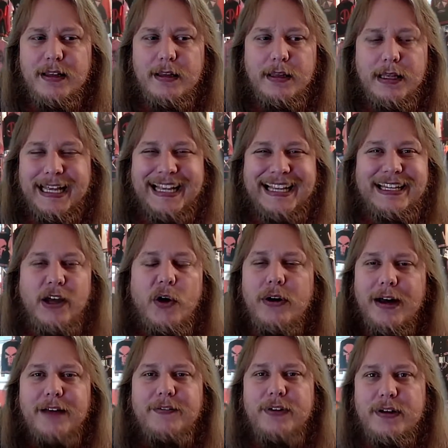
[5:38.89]
Äh, ja,
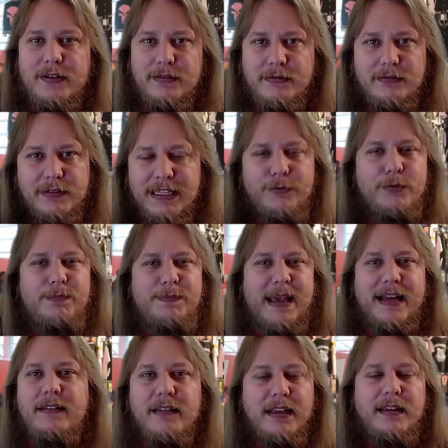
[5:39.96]
einfach, über
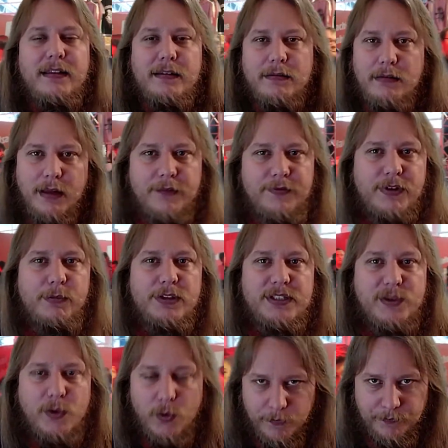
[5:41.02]
Bern nehmen. Einfach mal
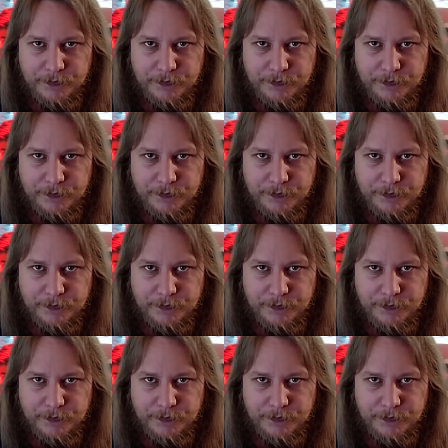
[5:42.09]
so.